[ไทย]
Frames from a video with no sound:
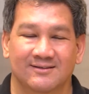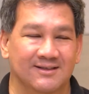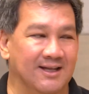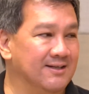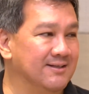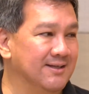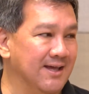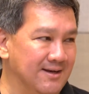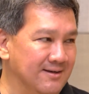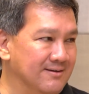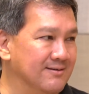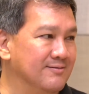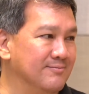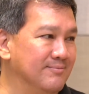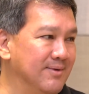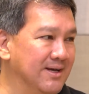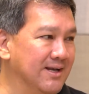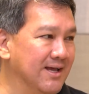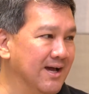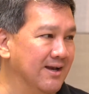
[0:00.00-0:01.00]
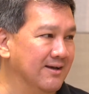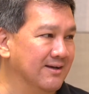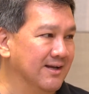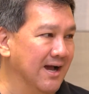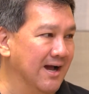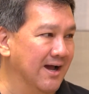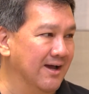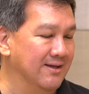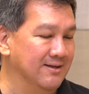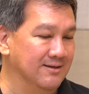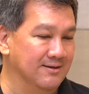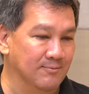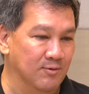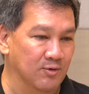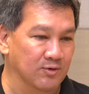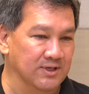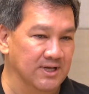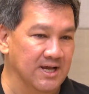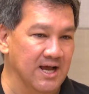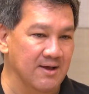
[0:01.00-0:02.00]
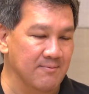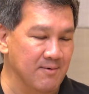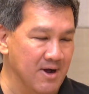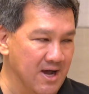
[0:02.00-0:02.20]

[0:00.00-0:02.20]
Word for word: สั้นๆเป็นการขายลโพงที่ง่าย